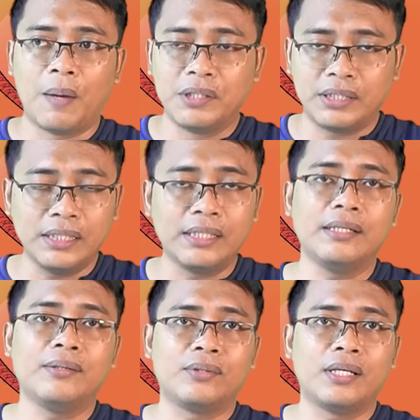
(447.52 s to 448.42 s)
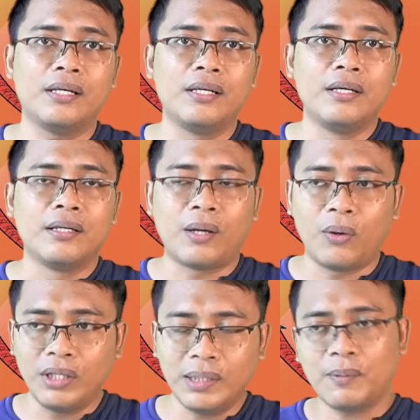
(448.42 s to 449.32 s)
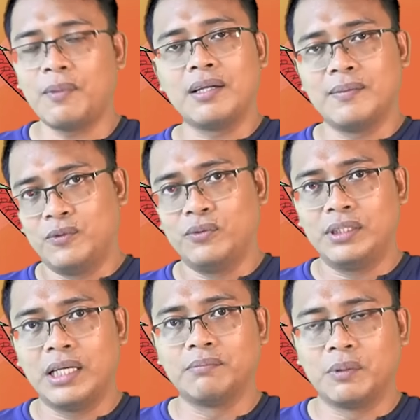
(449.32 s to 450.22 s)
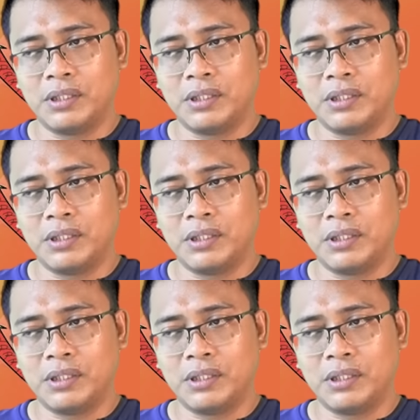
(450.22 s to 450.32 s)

habis ini gitu ya, kalau ini memang kemudian